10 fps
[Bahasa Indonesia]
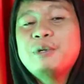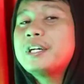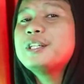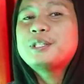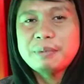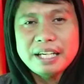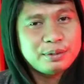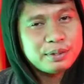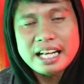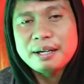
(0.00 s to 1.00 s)
mungkin cuma
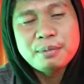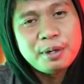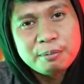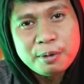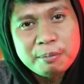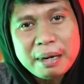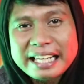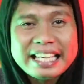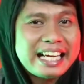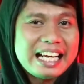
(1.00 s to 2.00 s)
itu anak mau mau
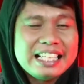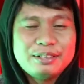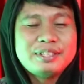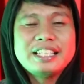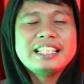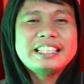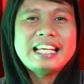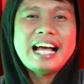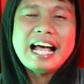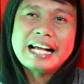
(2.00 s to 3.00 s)
bagikan itu
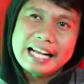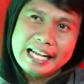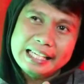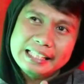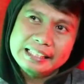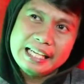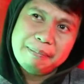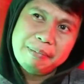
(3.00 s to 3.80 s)
cerita yang agak uh,